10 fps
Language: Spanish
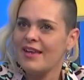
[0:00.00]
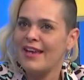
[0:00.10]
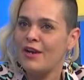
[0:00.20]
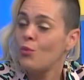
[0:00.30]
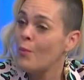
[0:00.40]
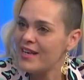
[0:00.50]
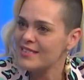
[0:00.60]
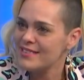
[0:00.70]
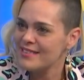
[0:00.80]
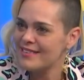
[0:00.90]
Y en un
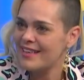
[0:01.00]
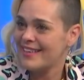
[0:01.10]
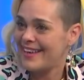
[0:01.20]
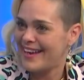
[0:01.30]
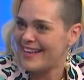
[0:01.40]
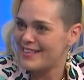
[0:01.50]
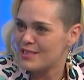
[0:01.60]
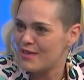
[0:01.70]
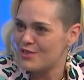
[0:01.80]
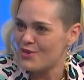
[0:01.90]
mes llegué a
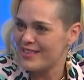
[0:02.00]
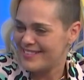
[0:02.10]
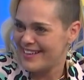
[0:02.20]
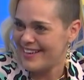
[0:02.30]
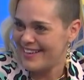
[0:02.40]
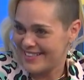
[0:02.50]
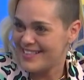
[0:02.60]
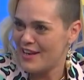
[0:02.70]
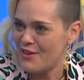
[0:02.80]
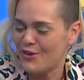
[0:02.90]
3.000
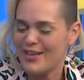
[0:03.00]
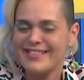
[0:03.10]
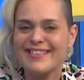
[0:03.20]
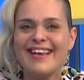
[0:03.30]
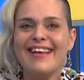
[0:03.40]
seguidores.